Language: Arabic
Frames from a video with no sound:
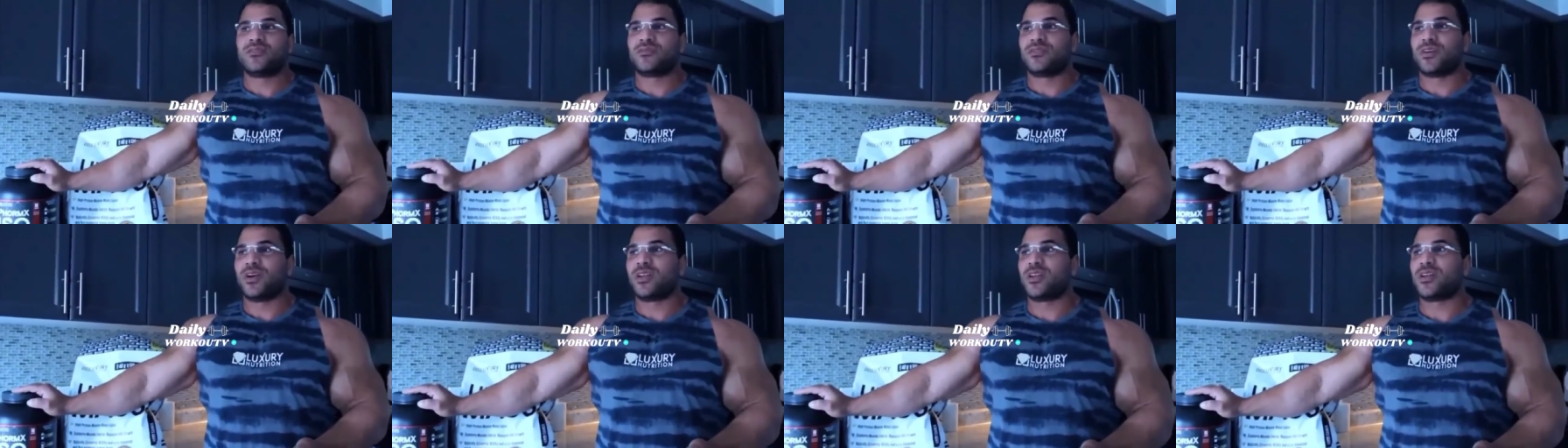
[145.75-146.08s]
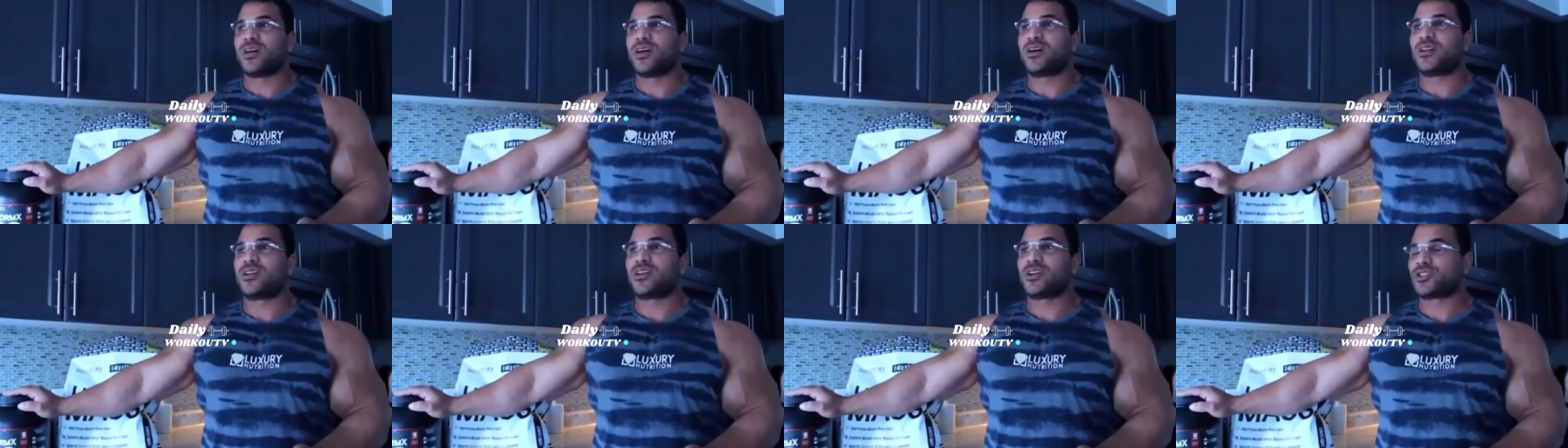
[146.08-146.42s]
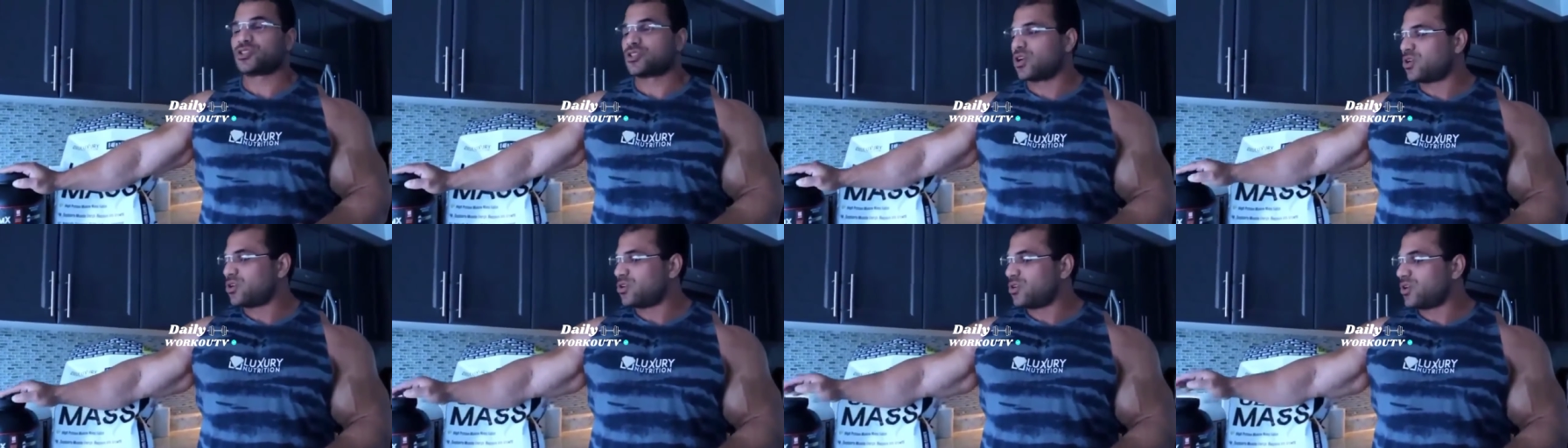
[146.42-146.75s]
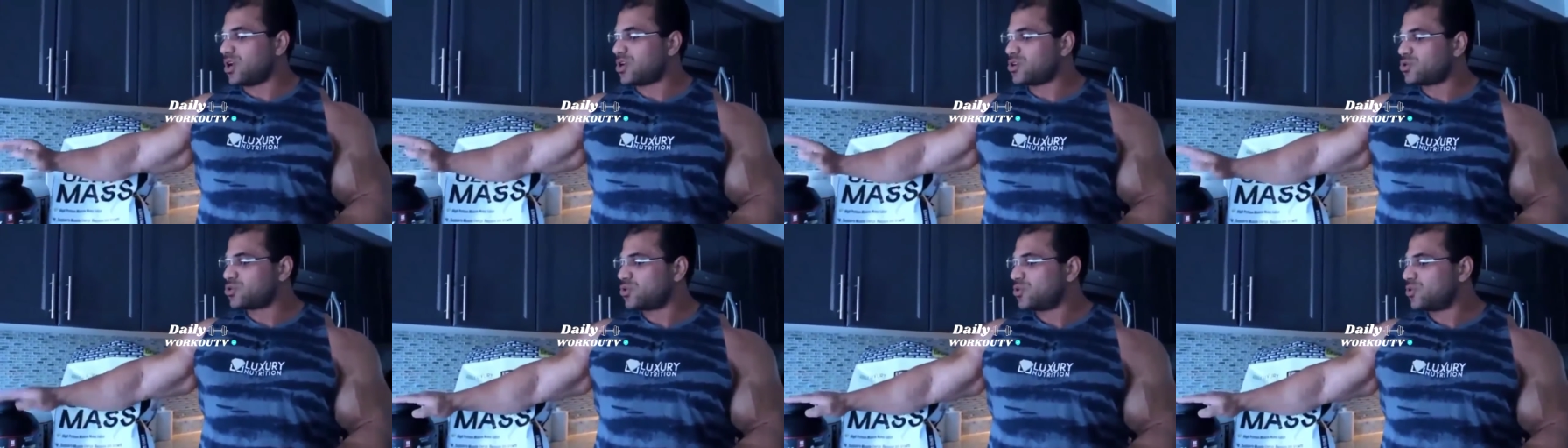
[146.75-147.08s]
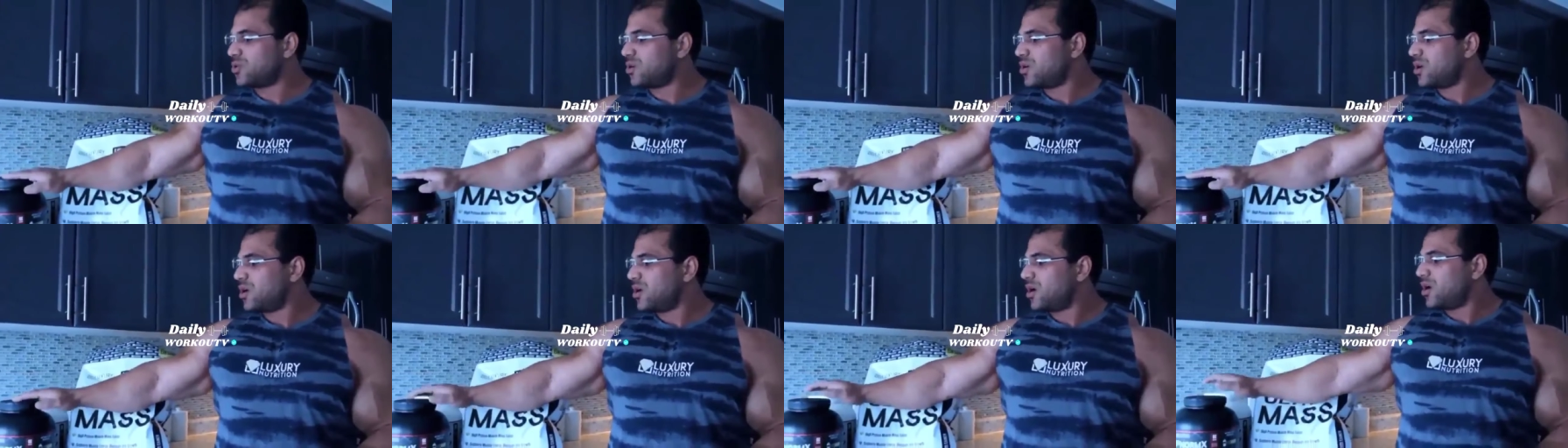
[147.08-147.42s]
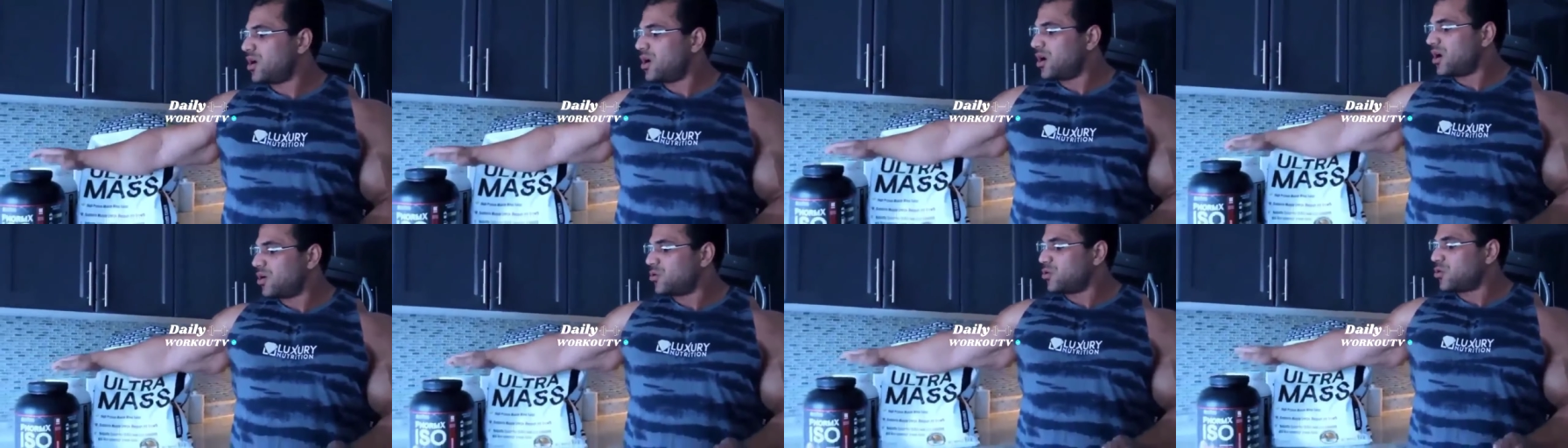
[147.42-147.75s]
فانا انا ارشح له الايزو
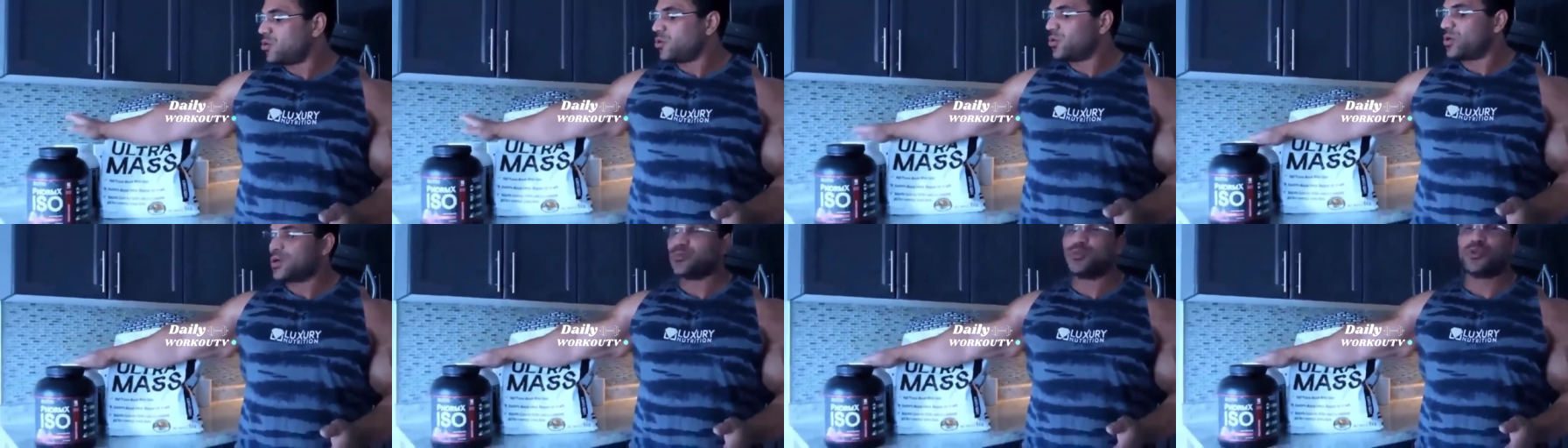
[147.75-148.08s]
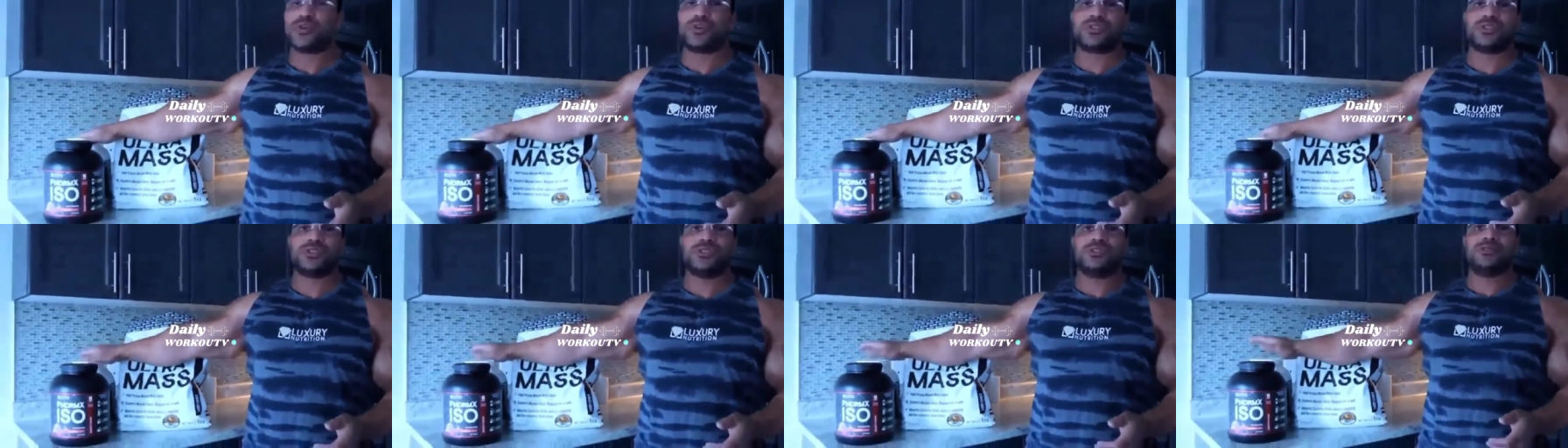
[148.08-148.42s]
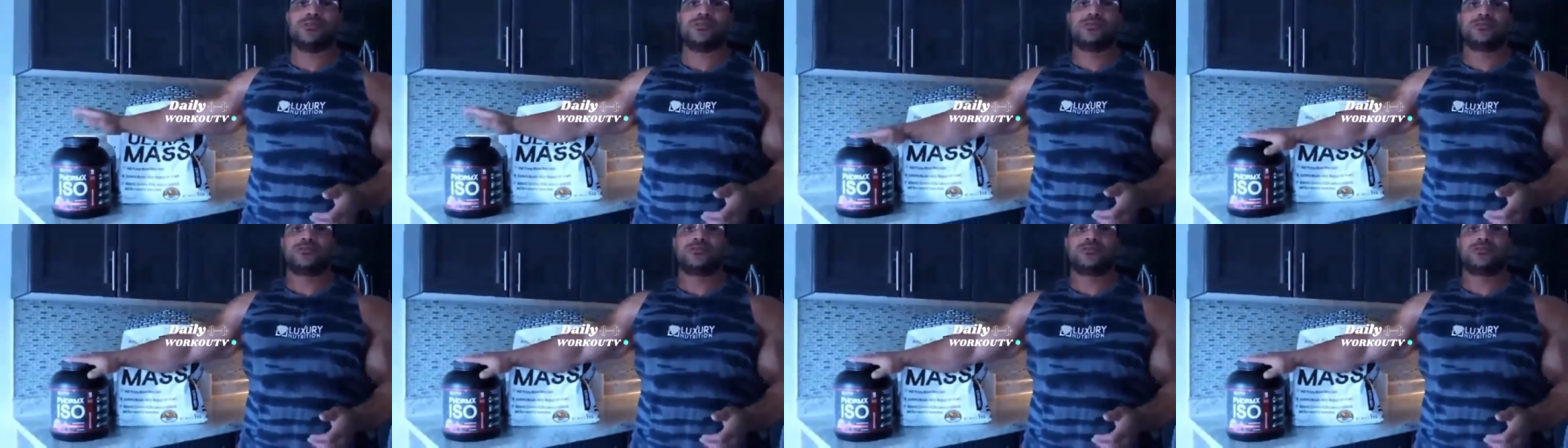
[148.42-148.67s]
او الواي بروتين